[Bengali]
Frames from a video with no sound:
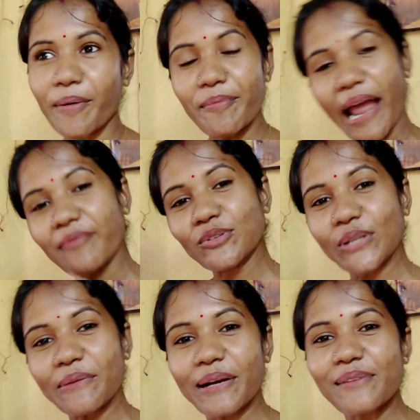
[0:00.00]
আমার মায়ের
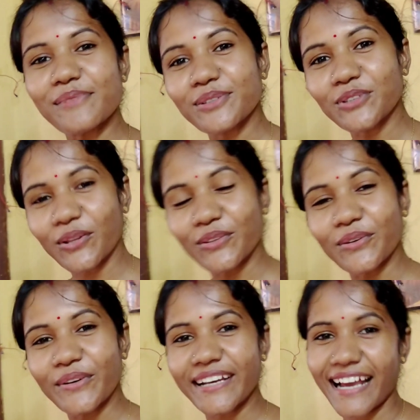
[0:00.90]
মতোই আমাকে পুরো যত্ন
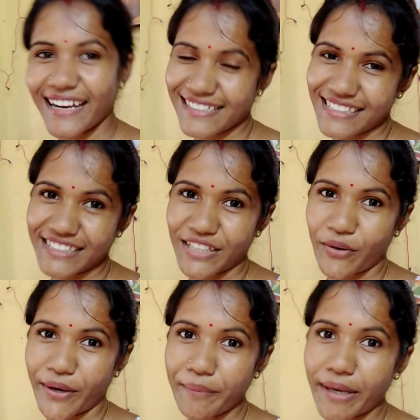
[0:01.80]
করে রাখার চেষ্টা
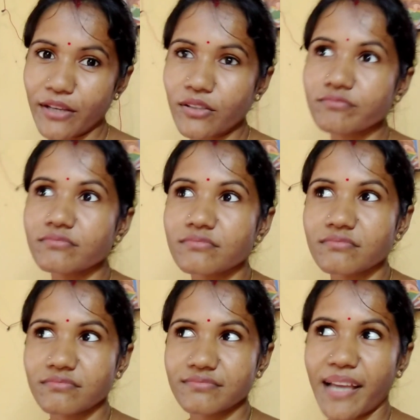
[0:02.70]
করে মানে
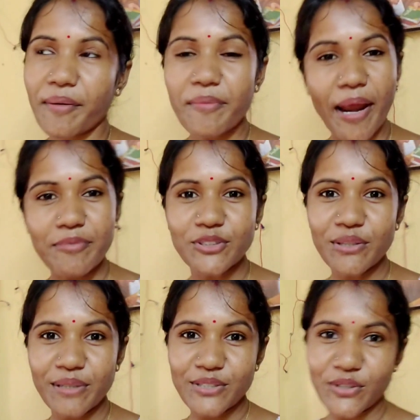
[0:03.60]
আমার মায়ের
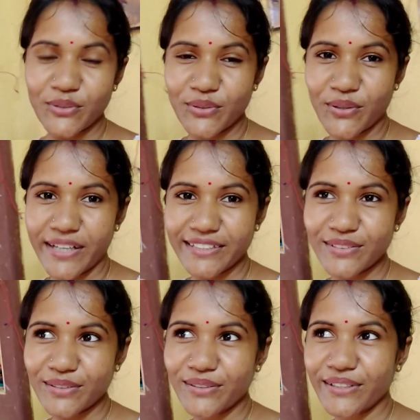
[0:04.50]
মতোই আমাকে যত্ন করে
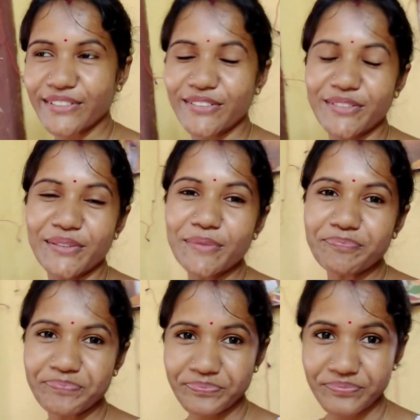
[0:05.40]
তো এই জন্য
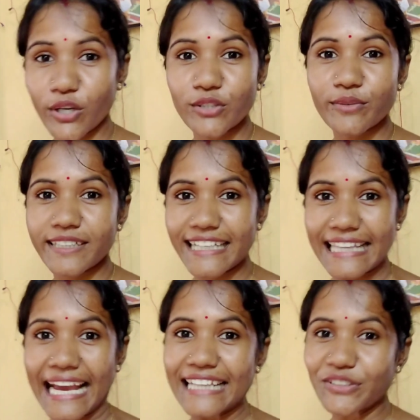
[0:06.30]
চলো
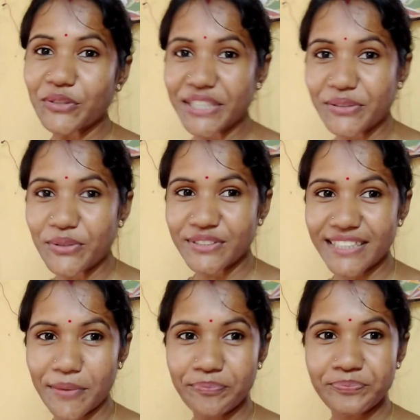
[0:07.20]
তোমাদেরকে দেখাচ্ছে ও কী
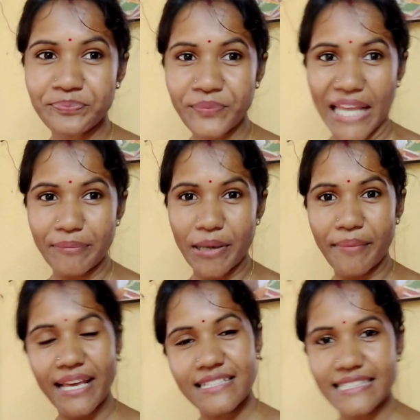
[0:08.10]
করছে তারপর
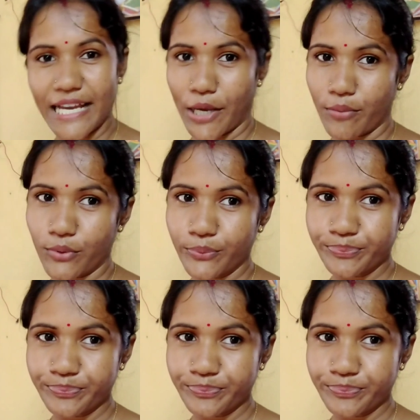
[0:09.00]
আমরা চা খাবো